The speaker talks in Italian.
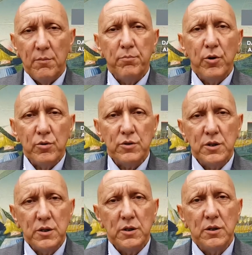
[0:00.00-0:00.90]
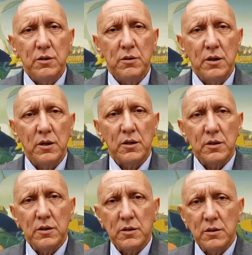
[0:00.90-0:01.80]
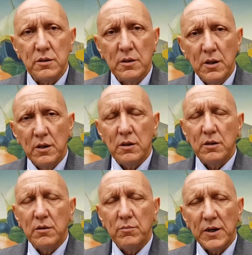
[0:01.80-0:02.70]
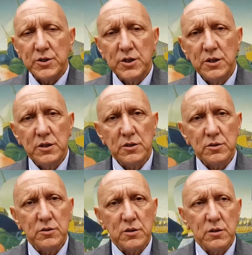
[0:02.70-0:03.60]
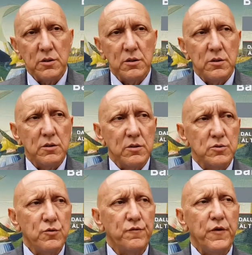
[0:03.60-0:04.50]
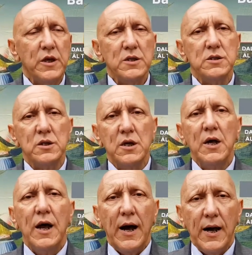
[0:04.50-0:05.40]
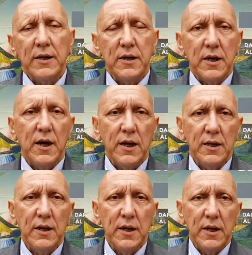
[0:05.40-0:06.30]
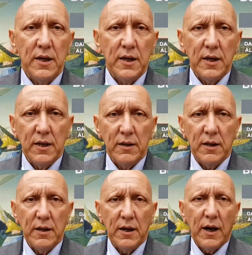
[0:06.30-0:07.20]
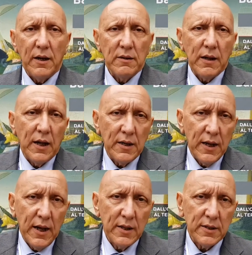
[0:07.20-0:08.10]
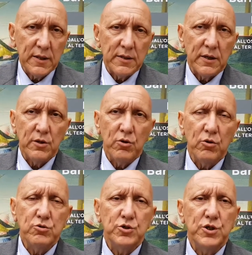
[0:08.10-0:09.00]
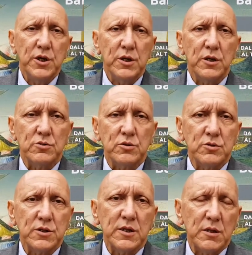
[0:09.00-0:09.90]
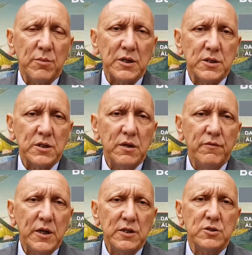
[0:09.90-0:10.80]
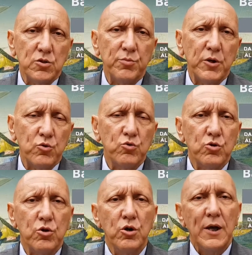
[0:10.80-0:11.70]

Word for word: body eh, eh, machine eh, surface anche alle, a, alle, altre tecnologie che sono state messe in evidenza soprattutto